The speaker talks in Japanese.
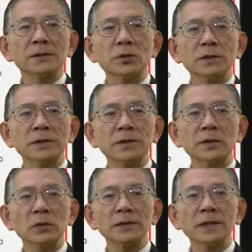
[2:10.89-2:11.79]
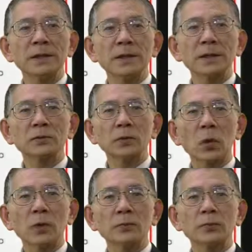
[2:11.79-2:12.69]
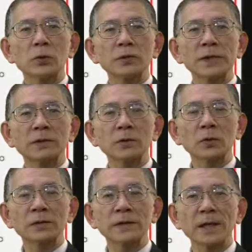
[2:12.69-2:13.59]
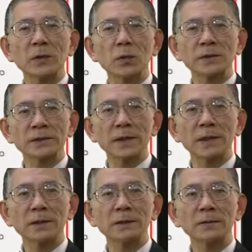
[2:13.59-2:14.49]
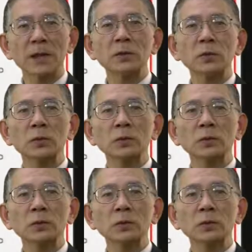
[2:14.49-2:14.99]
組織の戦略とプロジェクトの整合性など